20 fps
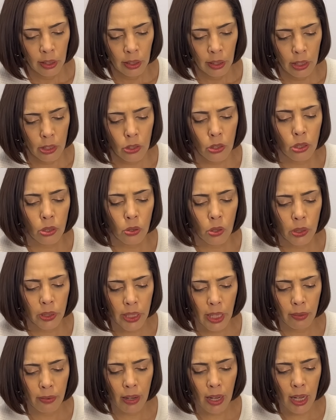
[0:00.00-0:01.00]
中国
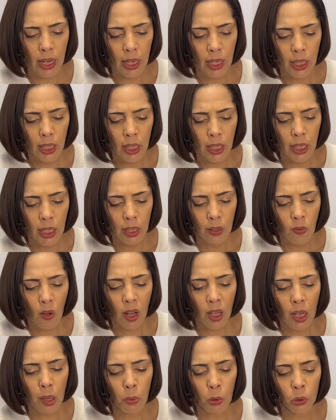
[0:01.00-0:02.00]
では
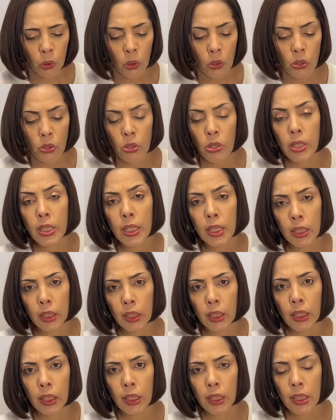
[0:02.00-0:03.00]
若者を中心
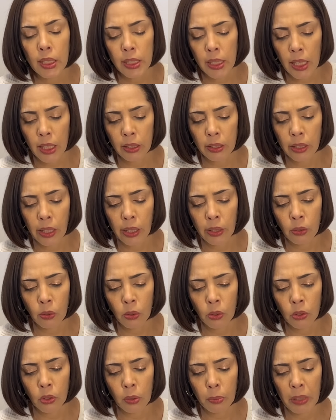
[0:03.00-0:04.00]
に3年
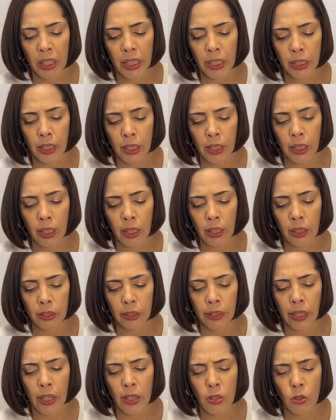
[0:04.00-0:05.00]
ほど前から
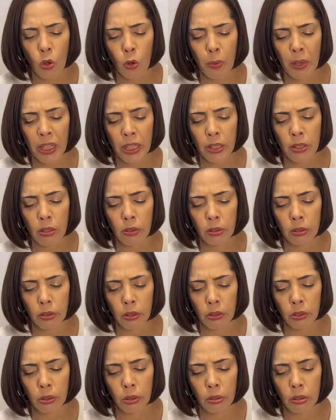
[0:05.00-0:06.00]
寝そべり族と
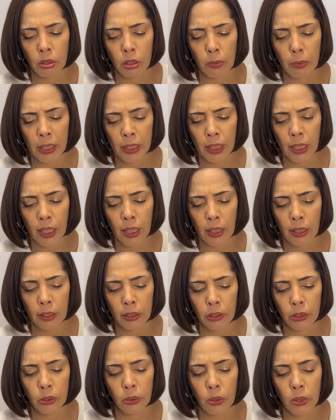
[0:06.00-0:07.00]
いう言葉が
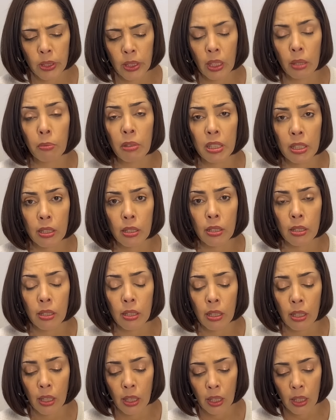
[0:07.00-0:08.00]
流行しています。
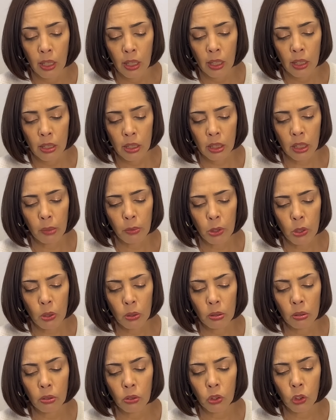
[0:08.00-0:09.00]
しかもそ
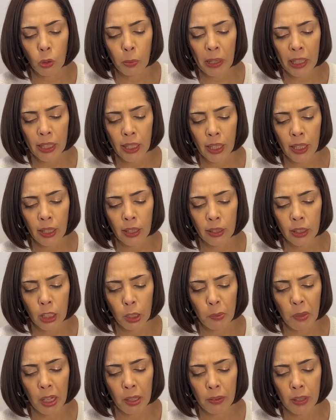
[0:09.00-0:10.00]
の言葉が
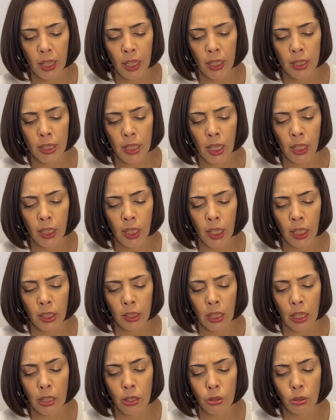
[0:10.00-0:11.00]
今は社会
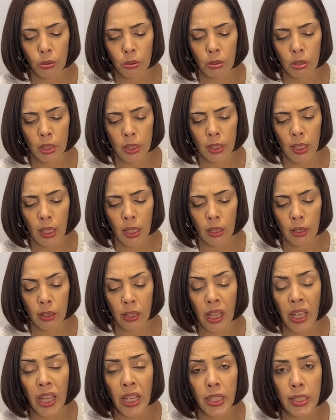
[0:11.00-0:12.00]
現象として
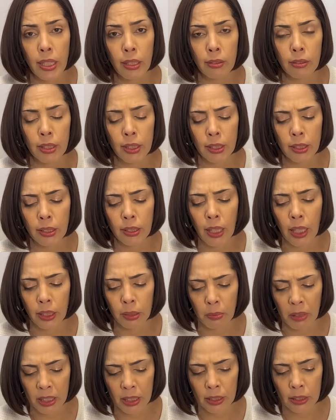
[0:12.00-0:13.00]
定着しつつあり
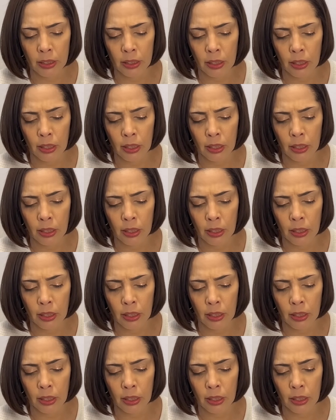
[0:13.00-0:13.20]
ます。